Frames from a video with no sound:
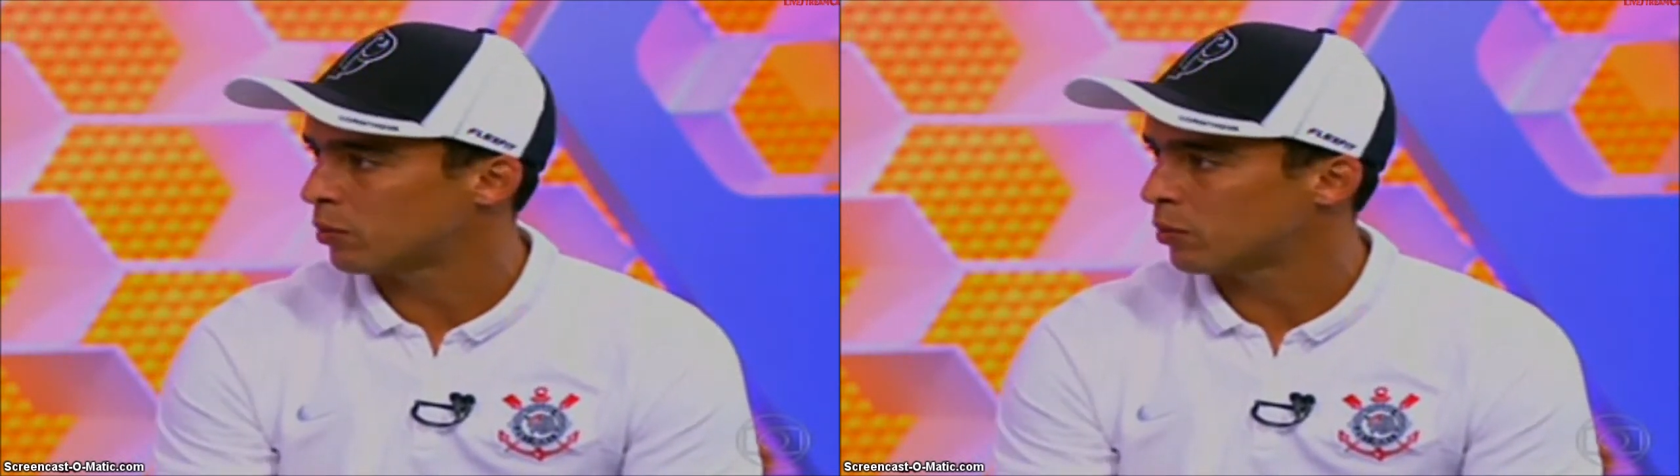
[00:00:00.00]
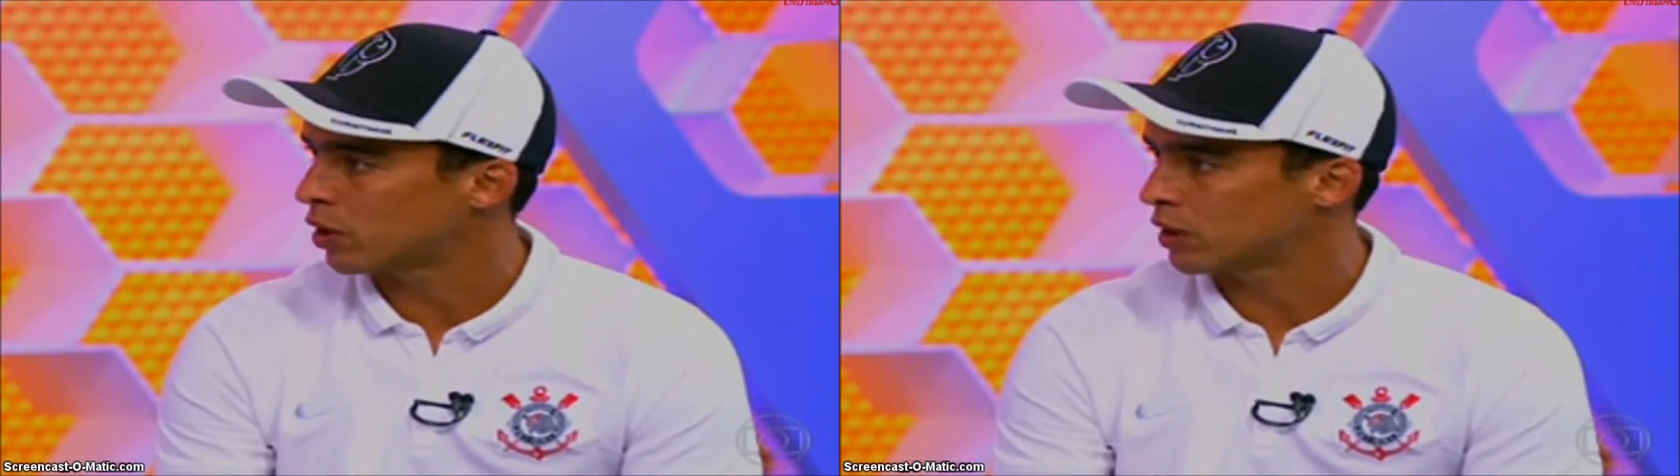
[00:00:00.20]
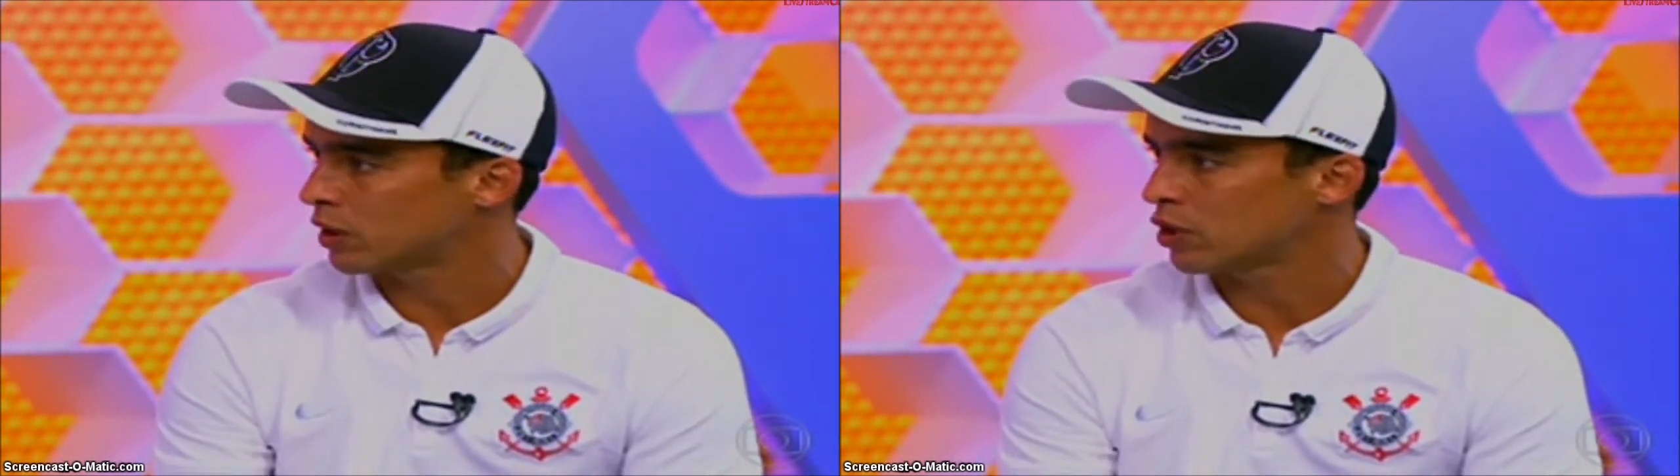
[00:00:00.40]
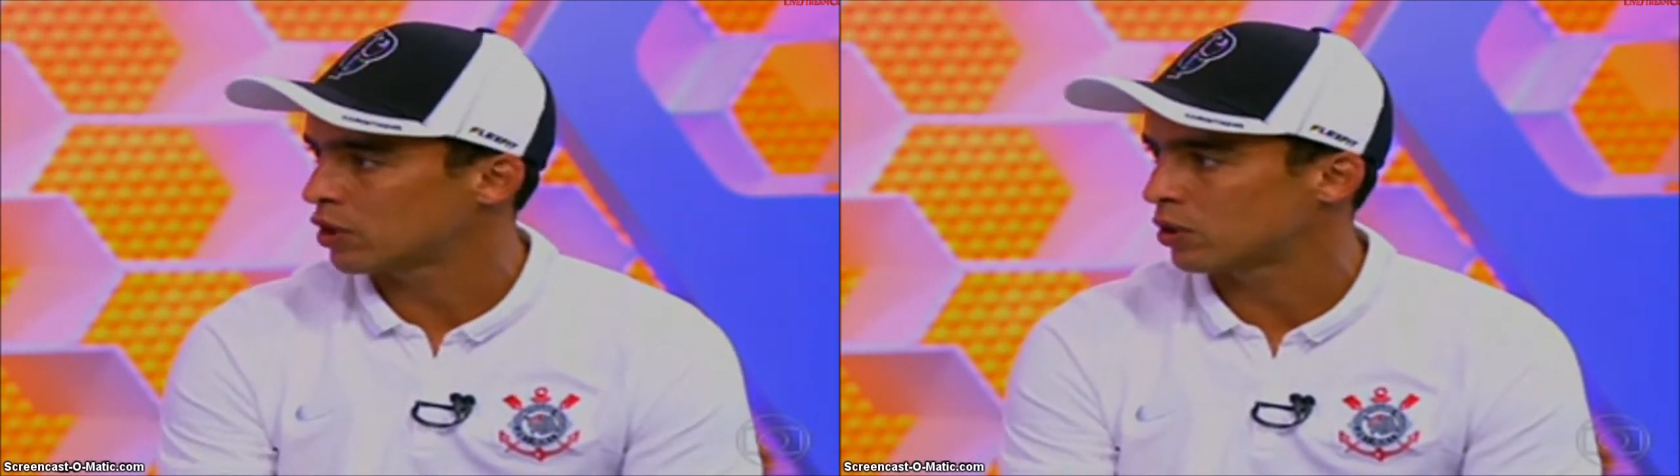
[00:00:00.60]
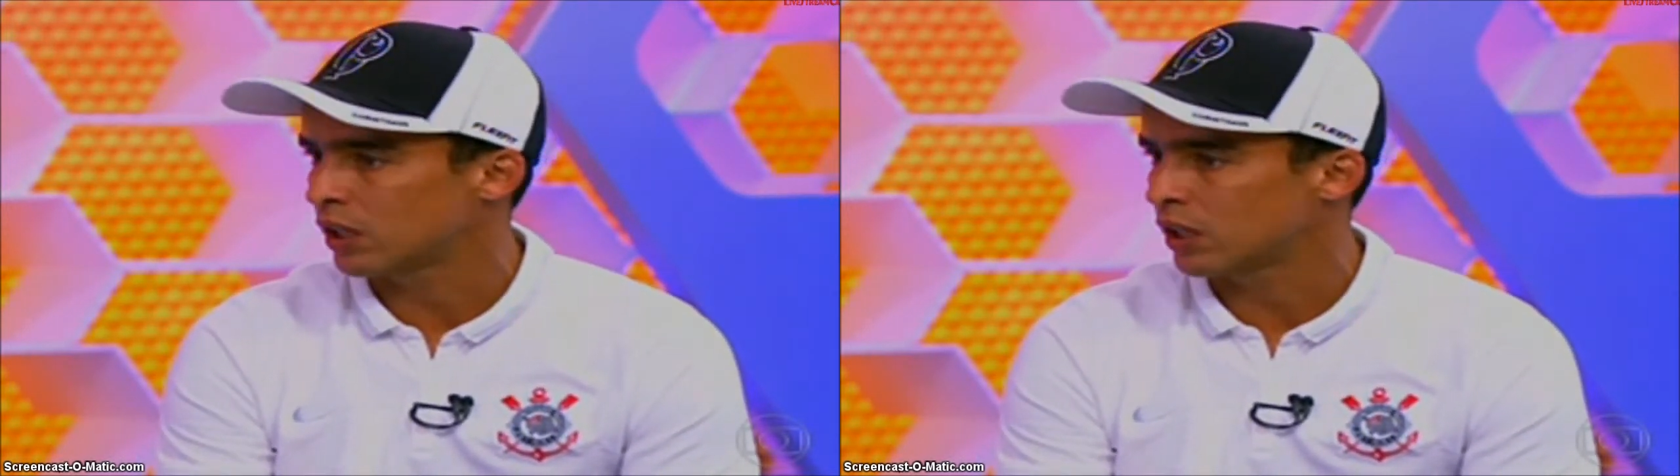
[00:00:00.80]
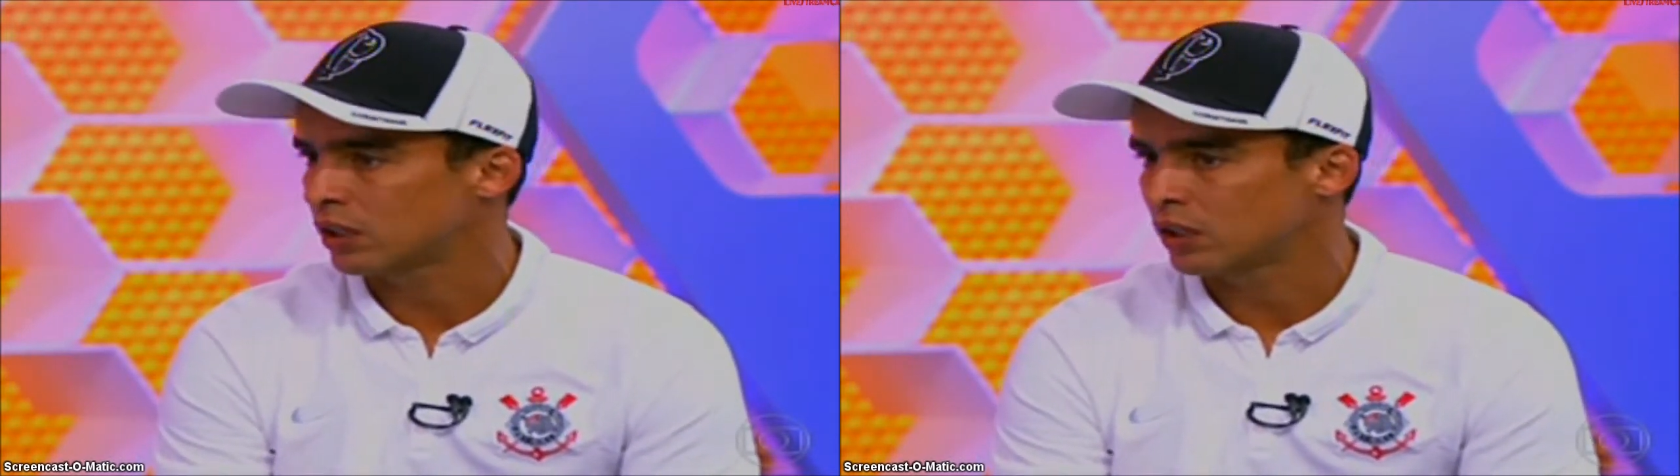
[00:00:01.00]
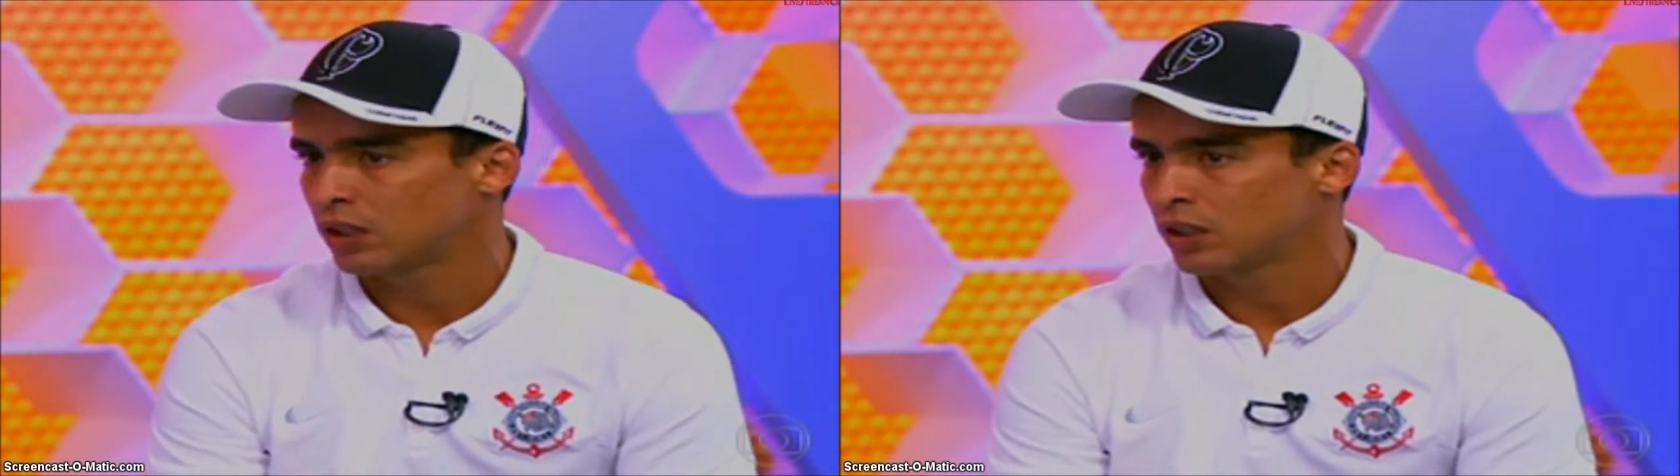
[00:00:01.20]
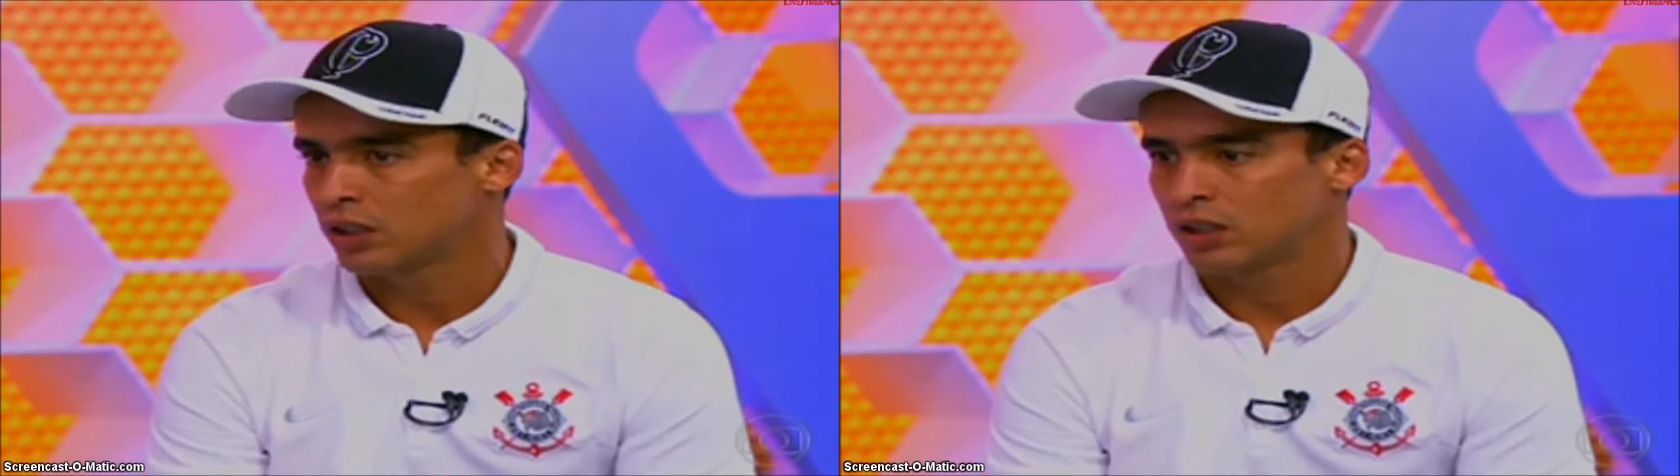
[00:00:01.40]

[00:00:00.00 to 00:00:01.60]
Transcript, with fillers: quando tiver a bola tentar jogar.